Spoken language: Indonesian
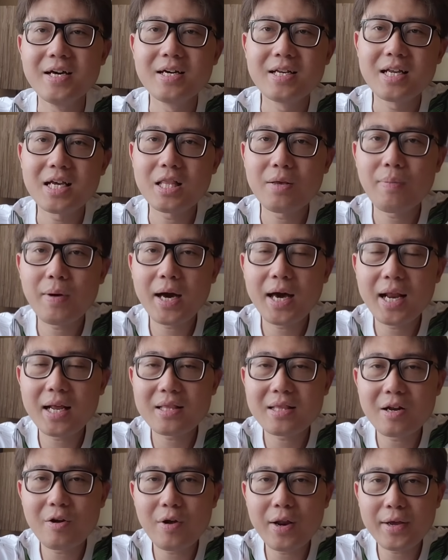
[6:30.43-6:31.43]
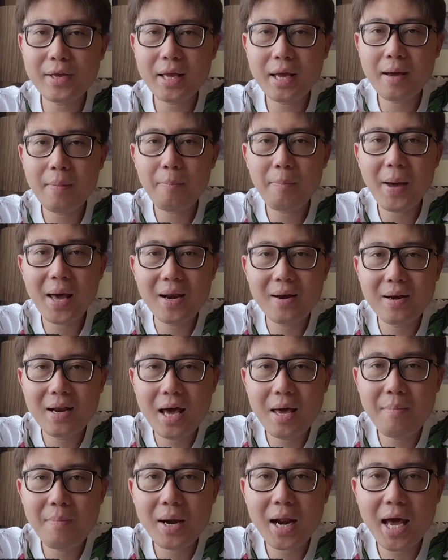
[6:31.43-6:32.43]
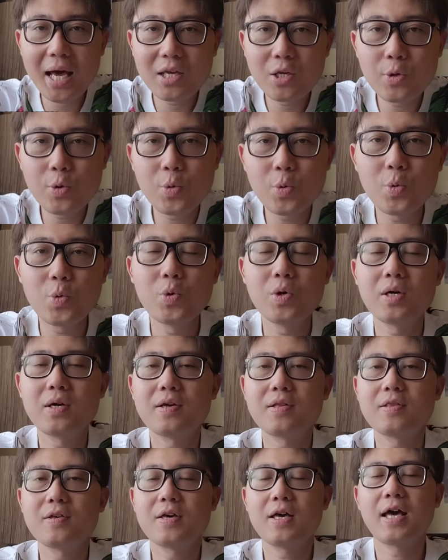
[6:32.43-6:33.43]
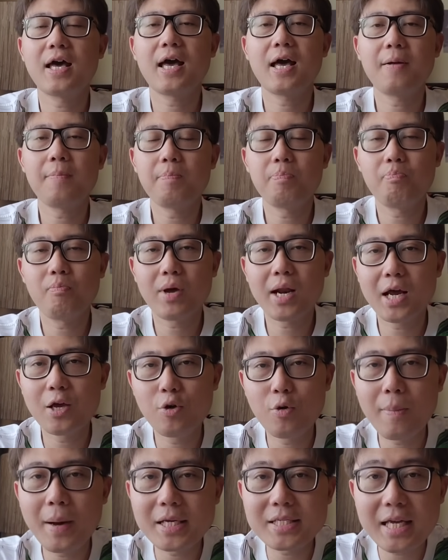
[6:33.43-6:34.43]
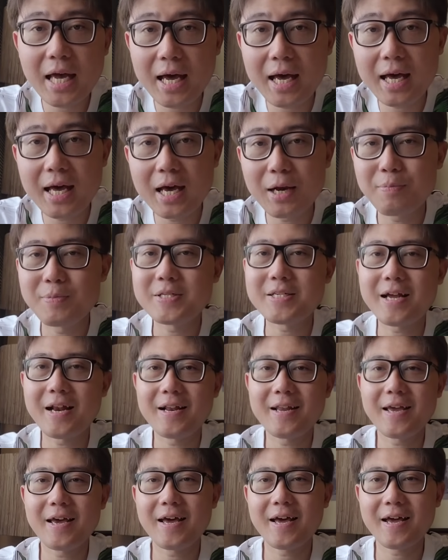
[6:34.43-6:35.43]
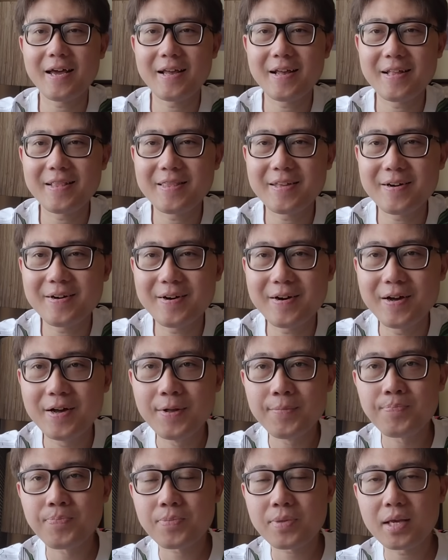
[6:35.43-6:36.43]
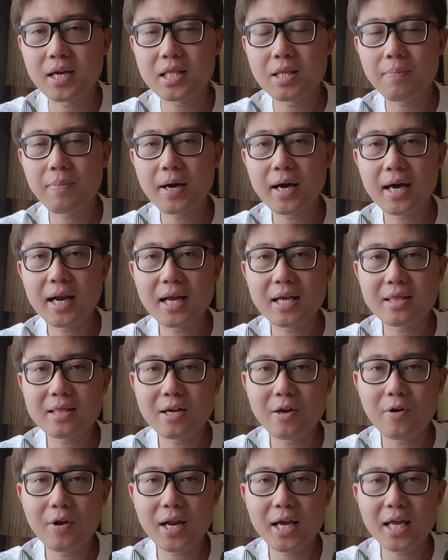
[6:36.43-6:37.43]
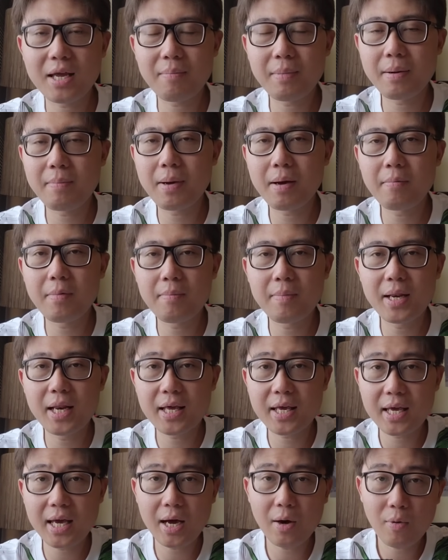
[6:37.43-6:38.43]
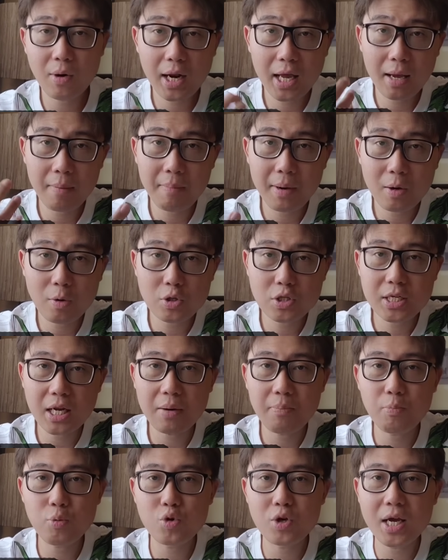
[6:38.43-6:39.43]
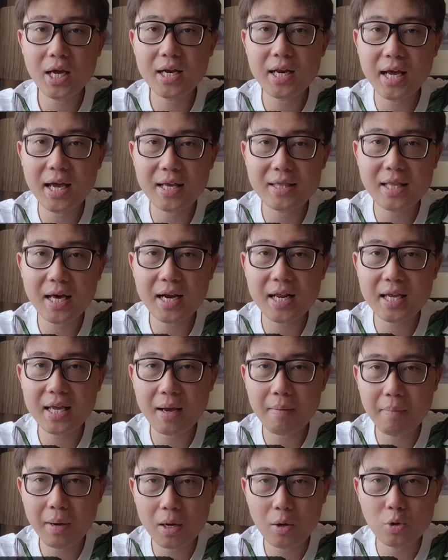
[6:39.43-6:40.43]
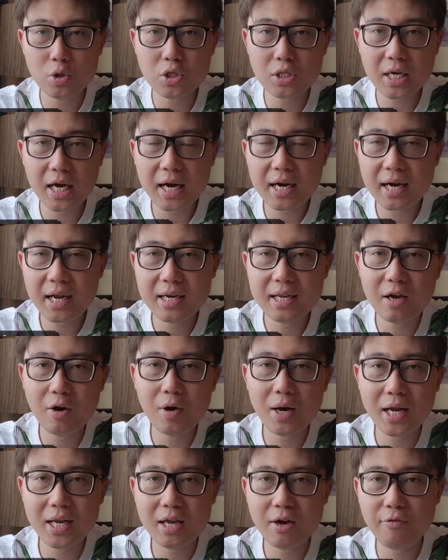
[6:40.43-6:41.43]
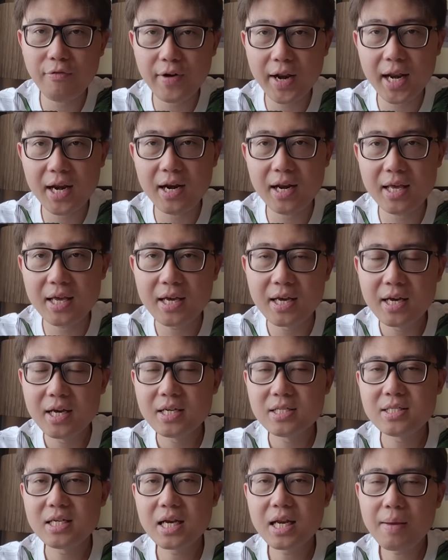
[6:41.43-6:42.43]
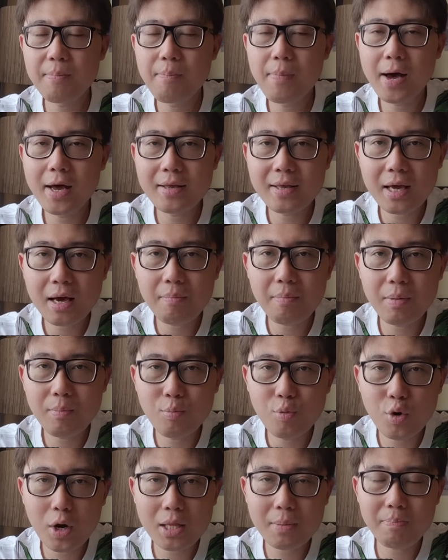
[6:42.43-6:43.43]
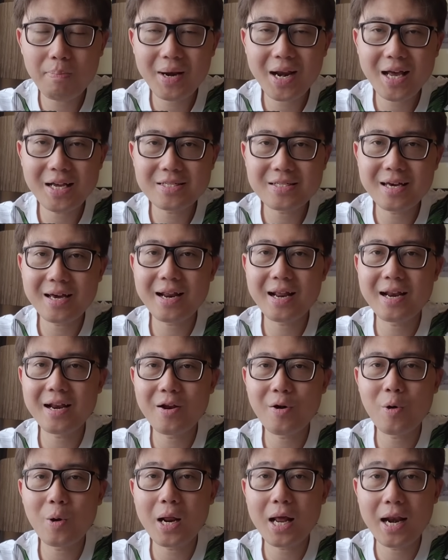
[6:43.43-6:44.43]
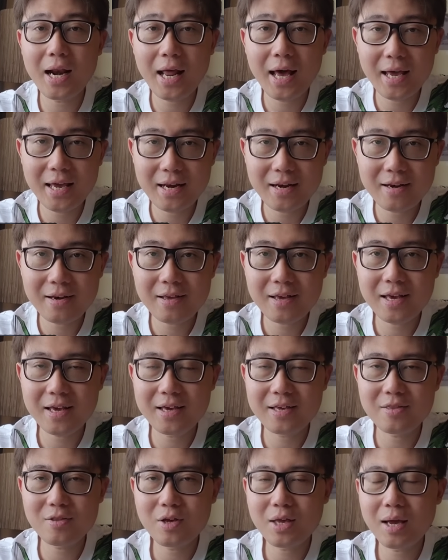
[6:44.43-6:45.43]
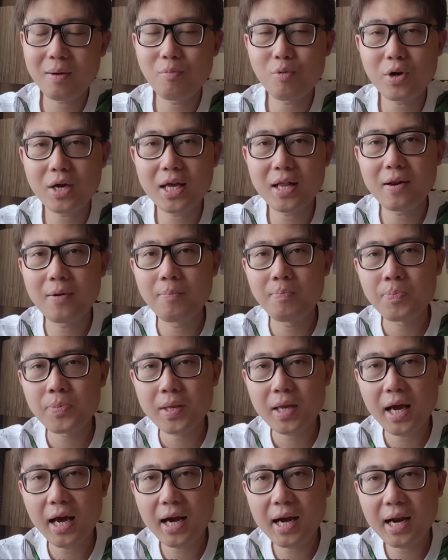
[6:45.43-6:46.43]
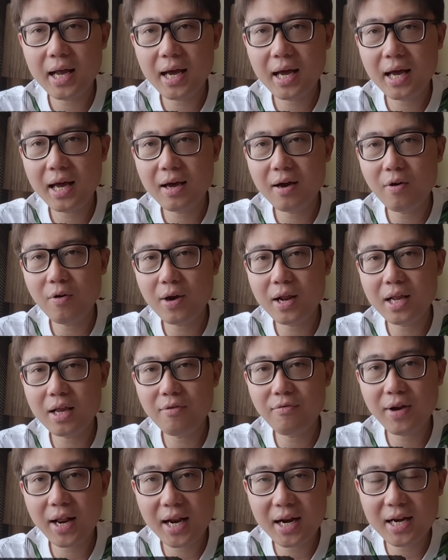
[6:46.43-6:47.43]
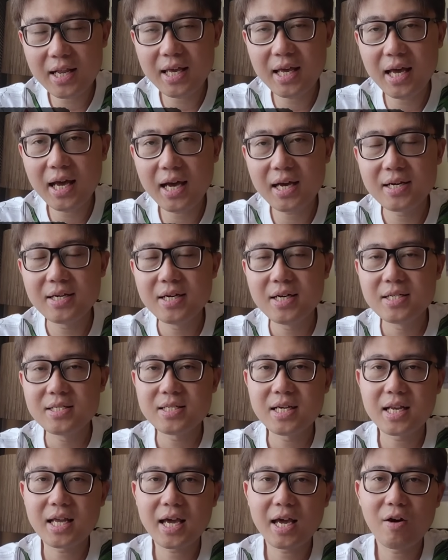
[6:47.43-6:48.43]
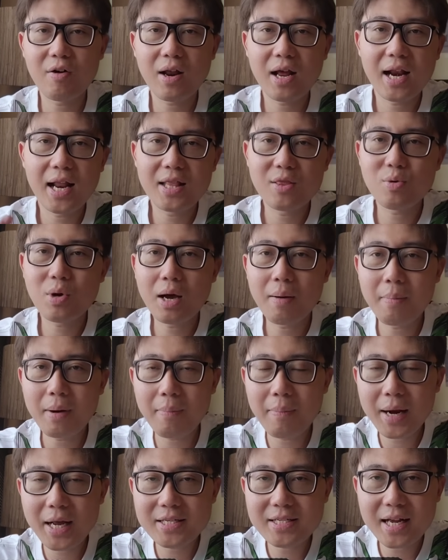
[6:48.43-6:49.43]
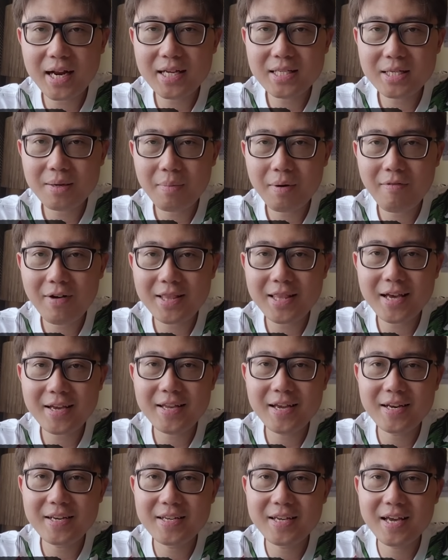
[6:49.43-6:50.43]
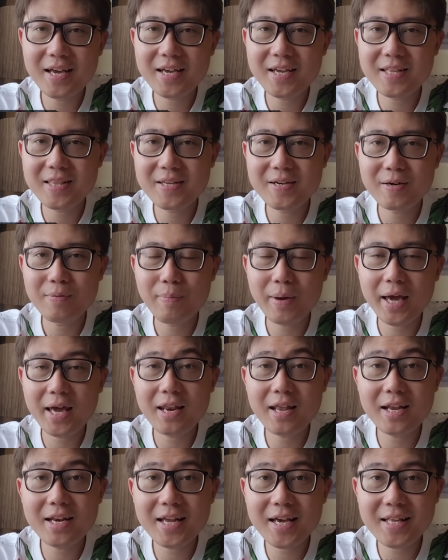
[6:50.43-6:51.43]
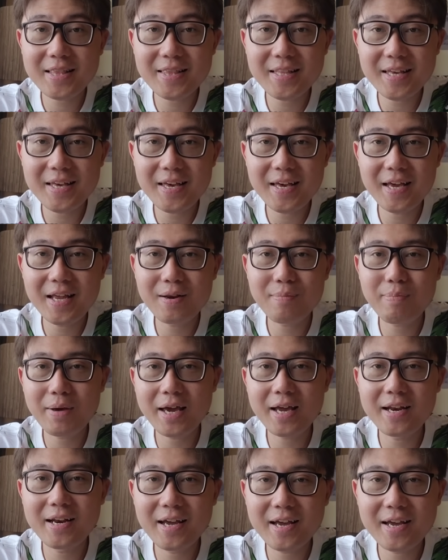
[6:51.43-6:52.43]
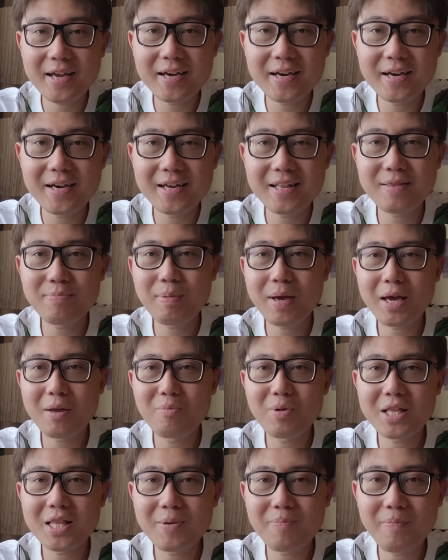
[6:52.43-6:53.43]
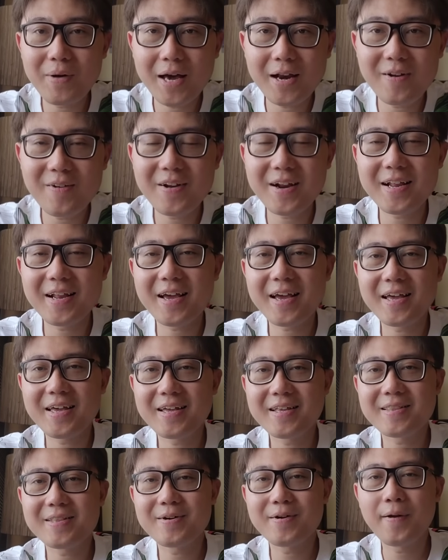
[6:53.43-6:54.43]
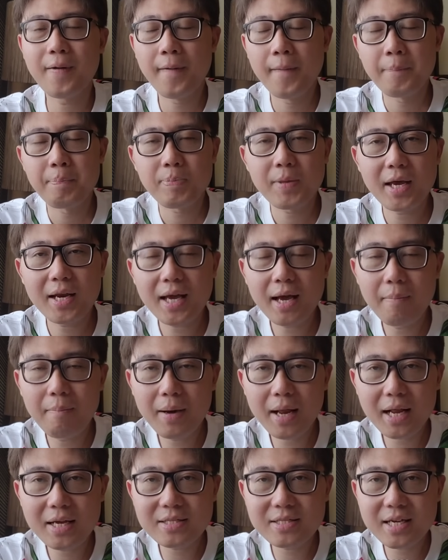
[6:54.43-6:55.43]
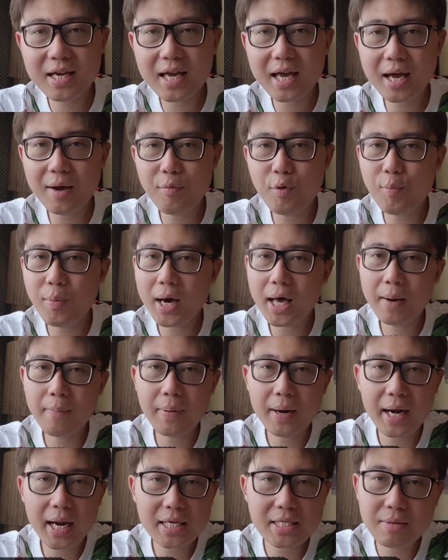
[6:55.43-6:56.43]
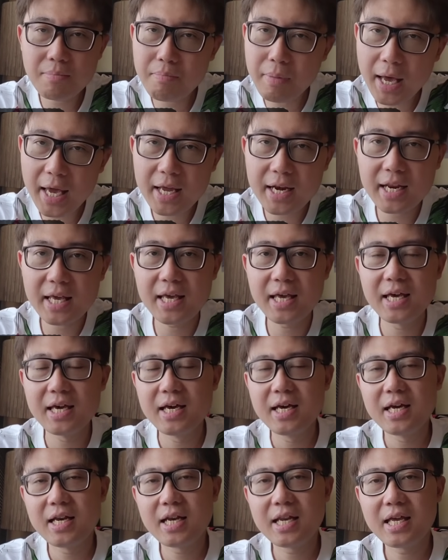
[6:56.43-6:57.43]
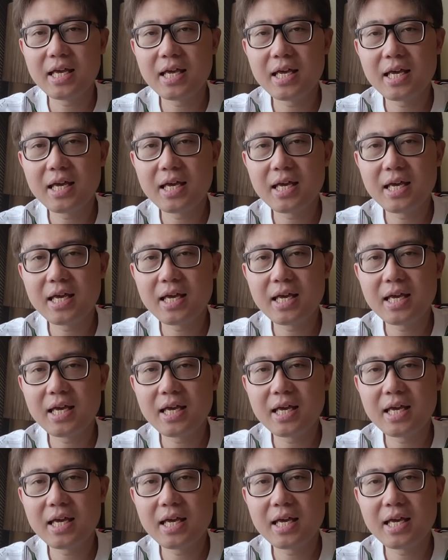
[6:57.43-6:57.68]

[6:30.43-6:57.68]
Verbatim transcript: dia tipe karakter orang yang pandai merayu gitu ya merayu pasangan misalnya kayak gitu jadi karakter orang yang memang memiliki aura yang bagus dan punya daya tarik yang bagus karena dia orangnya friendly, jadi banyak membuat penasaran orang lain kayak gitu ya. Mungkin karena orangnya friendly ya, jadi kayak orang lain tuh gampang penasaran sama wataknya dia gitu, pengen ngedeketin, pengen deket, pengen berteman orangnya kayak gitu. Dan gambaran saya kamu bakal bernasib baik nih di